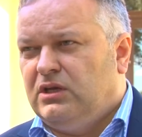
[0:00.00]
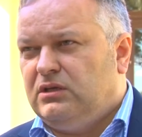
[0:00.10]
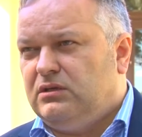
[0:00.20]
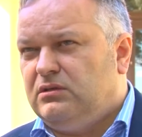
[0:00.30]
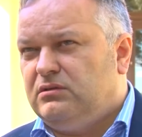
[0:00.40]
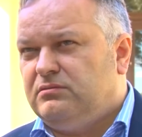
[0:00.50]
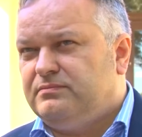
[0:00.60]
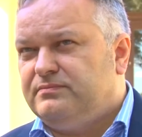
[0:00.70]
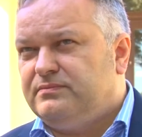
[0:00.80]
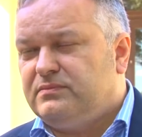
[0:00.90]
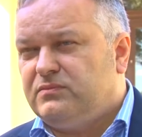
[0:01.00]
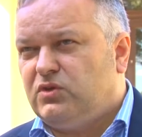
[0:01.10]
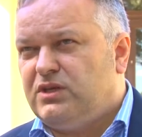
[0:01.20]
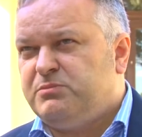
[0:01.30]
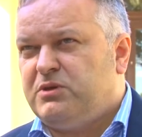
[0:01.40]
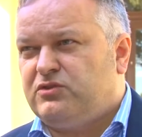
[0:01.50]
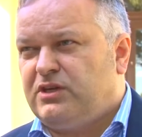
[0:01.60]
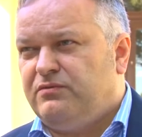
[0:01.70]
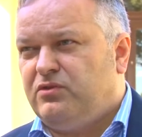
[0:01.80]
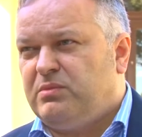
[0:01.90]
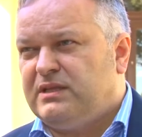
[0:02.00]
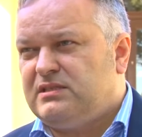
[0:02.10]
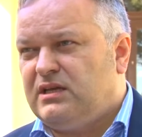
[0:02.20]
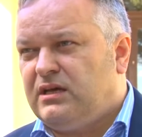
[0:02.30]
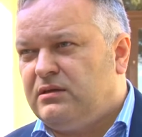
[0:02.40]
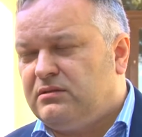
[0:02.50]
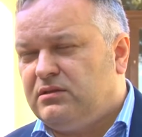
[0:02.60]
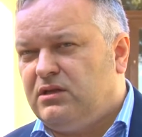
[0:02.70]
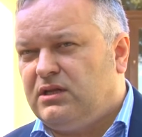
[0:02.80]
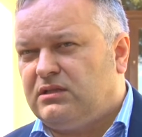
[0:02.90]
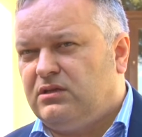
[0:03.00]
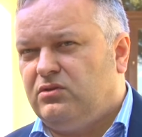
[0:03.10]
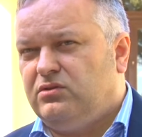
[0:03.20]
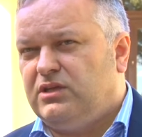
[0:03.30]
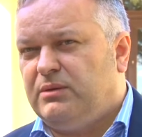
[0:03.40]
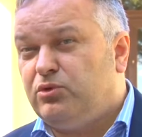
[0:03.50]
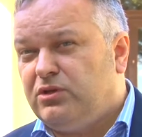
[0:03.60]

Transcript: Y, to nie jest pierwsza informacja. Kilka tygodni temu,